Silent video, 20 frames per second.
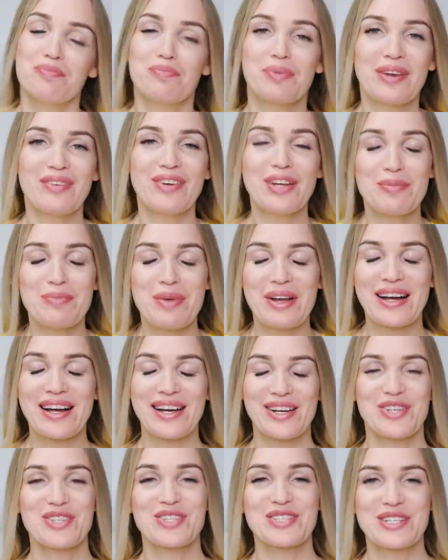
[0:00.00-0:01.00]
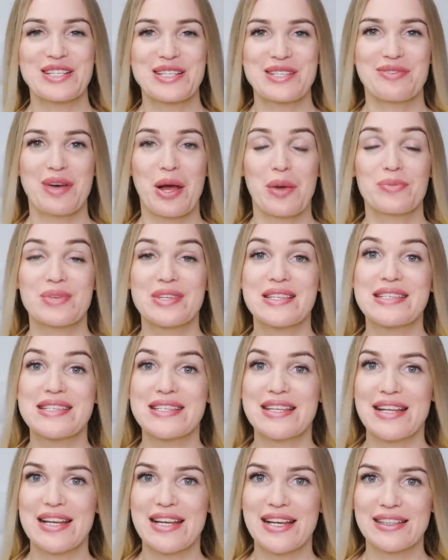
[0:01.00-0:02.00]
Привет, мои хорошие, с вами
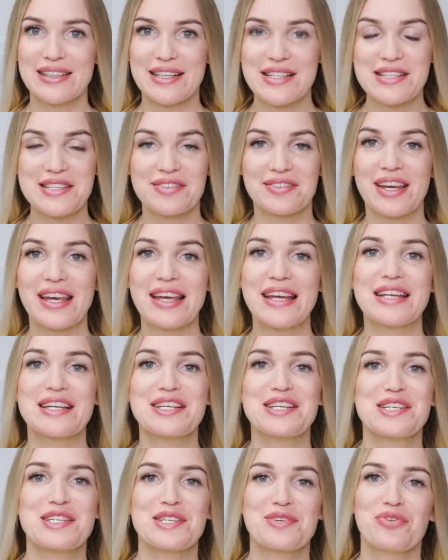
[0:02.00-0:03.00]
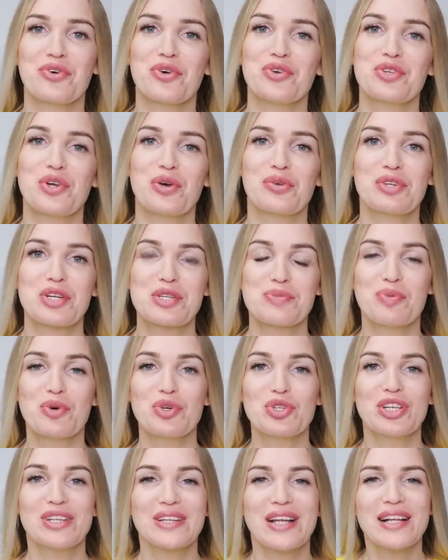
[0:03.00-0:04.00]
Селена Свей, и сегодня у нас
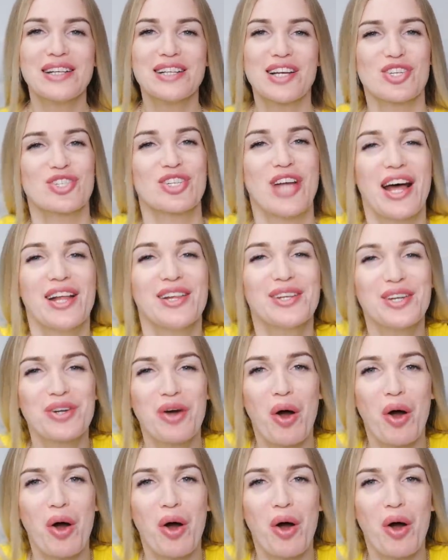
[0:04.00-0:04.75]
будет долгожданный